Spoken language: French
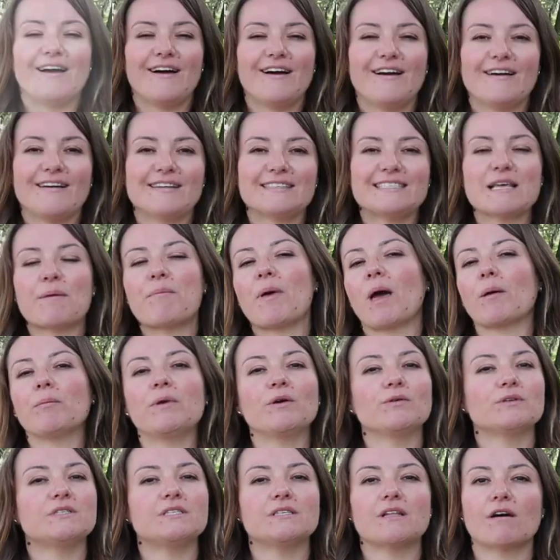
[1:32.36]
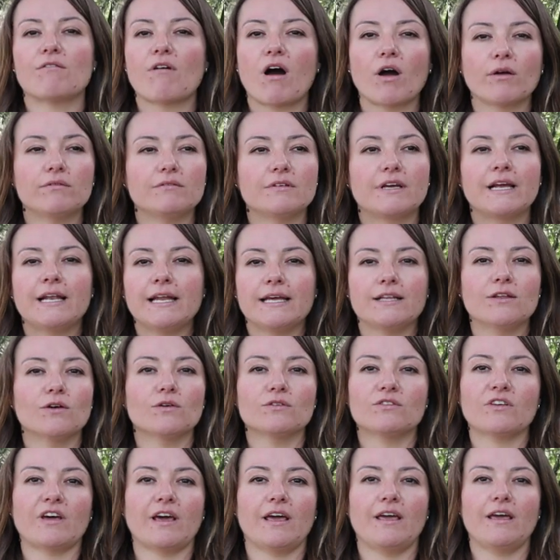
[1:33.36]
ça permet aussi d'avoir une clé
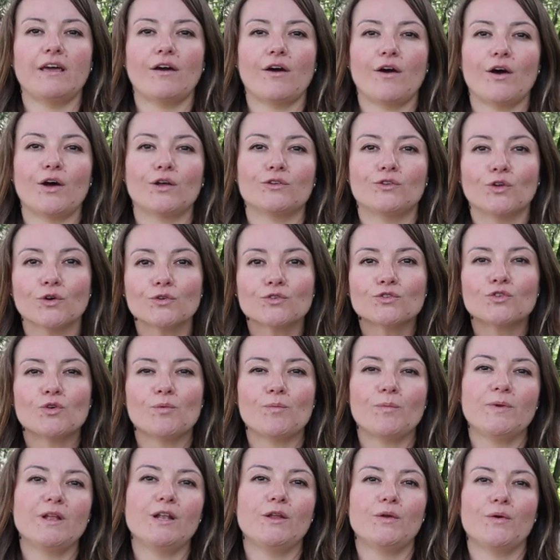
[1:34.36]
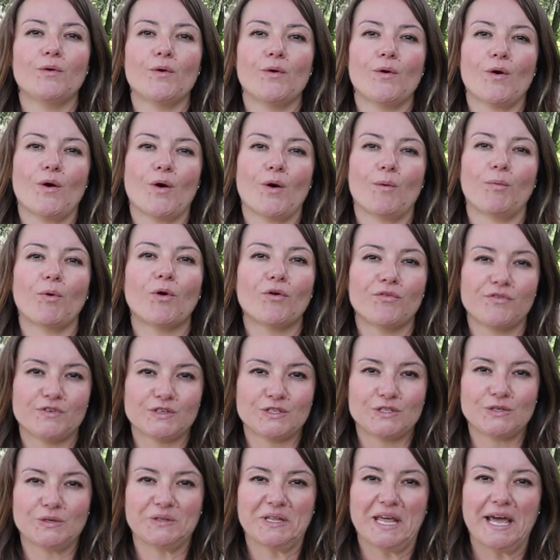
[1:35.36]
d'entrée dans ce milieu
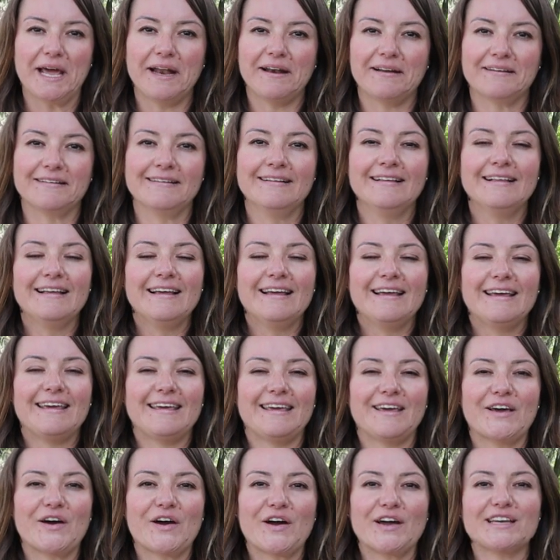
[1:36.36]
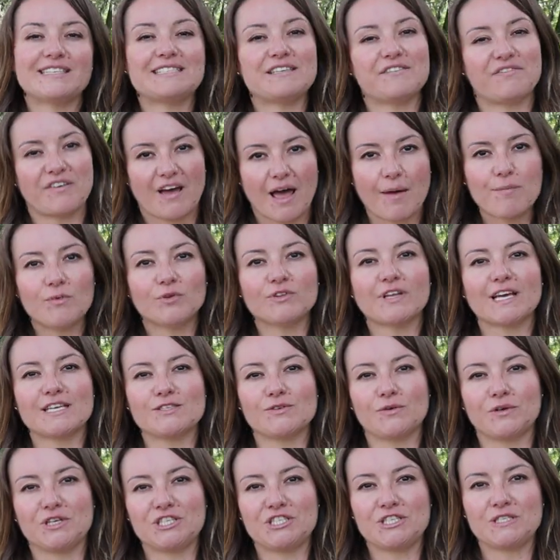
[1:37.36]
professionnel et c'est vraiment
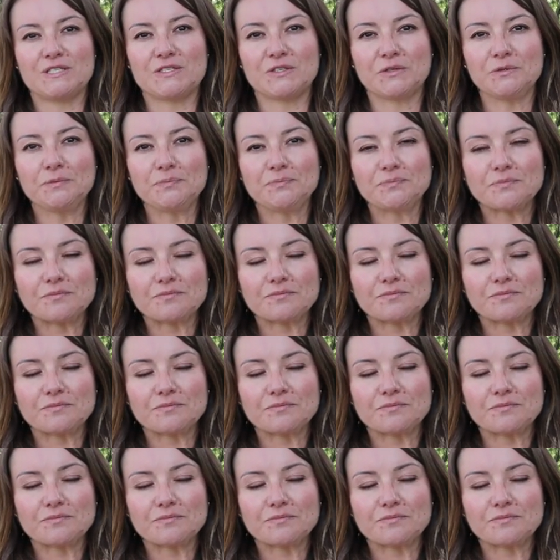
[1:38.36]
très enrichissant.